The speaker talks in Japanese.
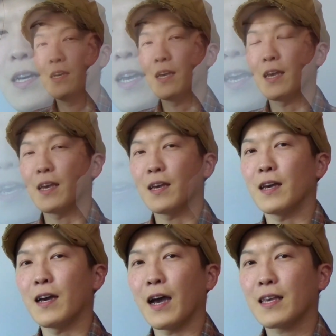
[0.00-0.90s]

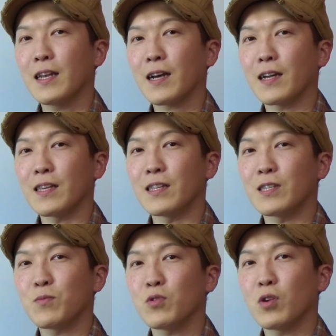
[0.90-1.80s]
明らかに
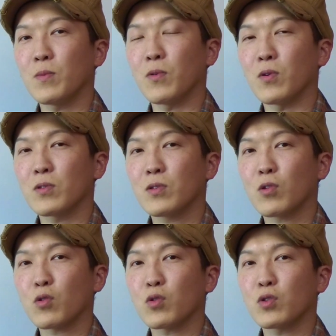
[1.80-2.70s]
自分よりもずっ
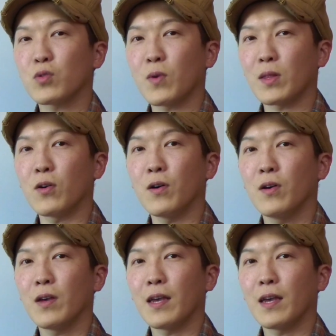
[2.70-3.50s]
と年上の、